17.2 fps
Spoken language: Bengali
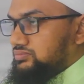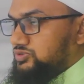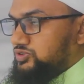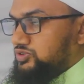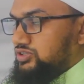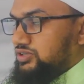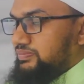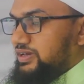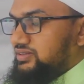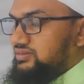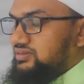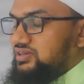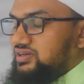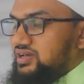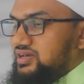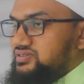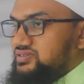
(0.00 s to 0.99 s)
যদি
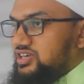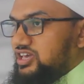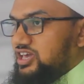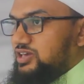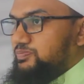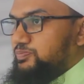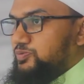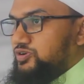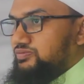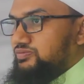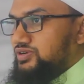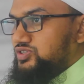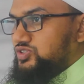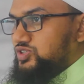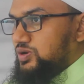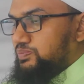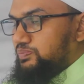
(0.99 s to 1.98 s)
ব্যক্তির কাছে এই
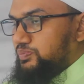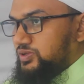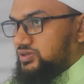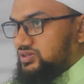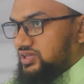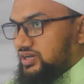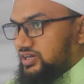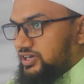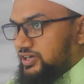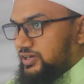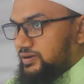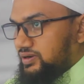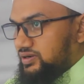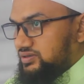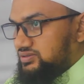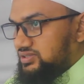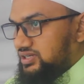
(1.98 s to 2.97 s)
পরিমাণ সম্পদ থাকে
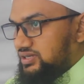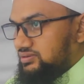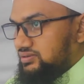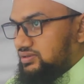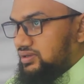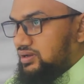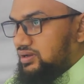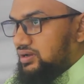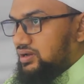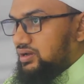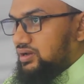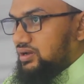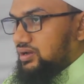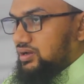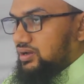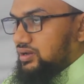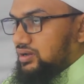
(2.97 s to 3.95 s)
অর্থাৎ
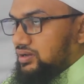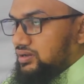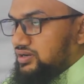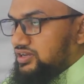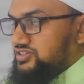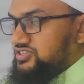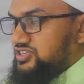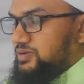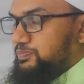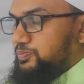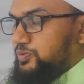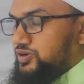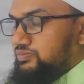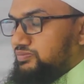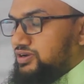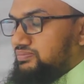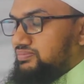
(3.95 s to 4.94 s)
নিসাব
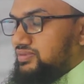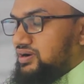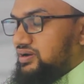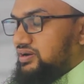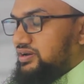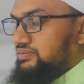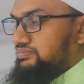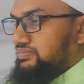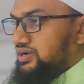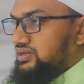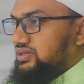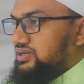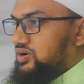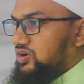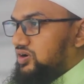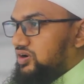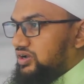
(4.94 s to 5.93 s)
পরিমাণ মালের
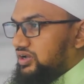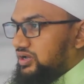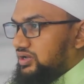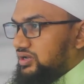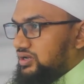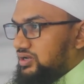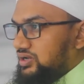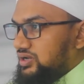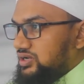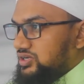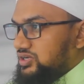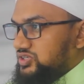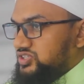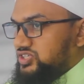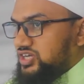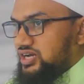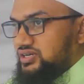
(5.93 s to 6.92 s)
মালিক হয়
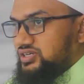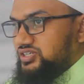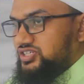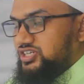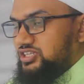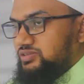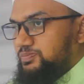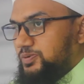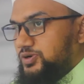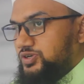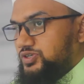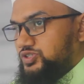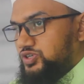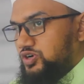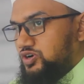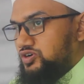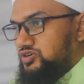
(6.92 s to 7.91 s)
সাড়ে সাত ভরি
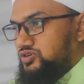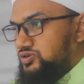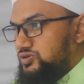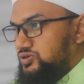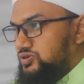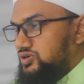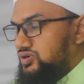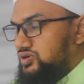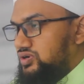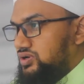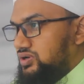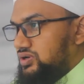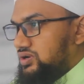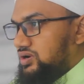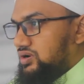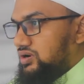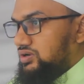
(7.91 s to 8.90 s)
স্বর্ণ
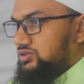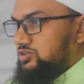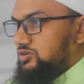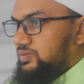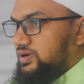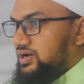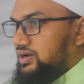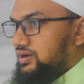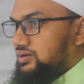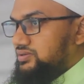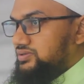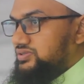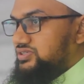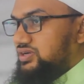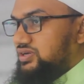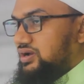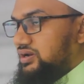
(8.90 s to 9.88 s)
অথবা
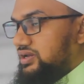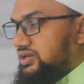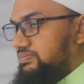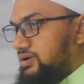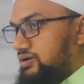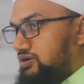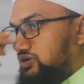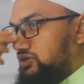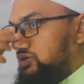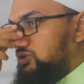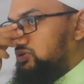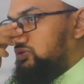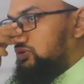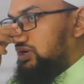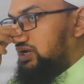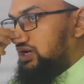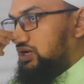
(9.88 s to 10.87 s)
সাড়ে বাউন্ন
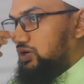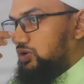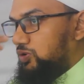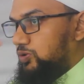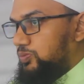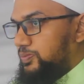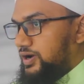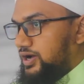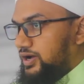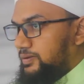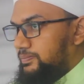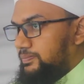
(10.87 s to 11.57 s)
তোলা রোপা